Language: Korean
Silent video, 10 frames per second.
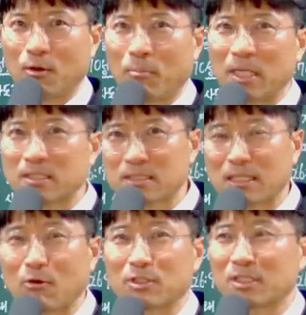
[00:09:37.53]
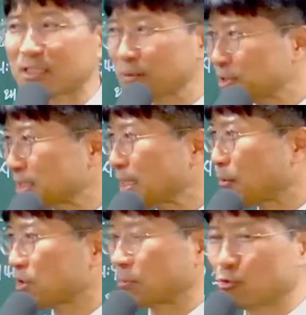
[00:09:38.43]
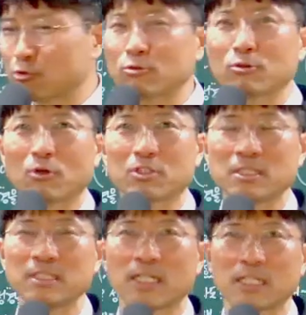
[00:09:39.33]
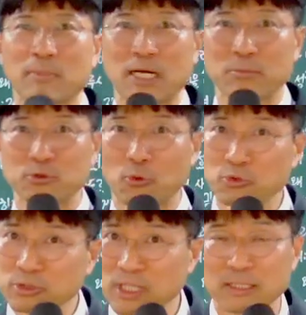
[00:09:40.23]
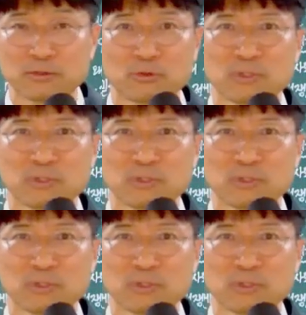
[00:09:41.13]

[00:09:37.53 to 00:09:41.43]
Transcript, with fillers: 발 씻으라고 그냥 씻으면 된다고 그냥 무릎 꿇고 진지하게 말하면 용서되거든요.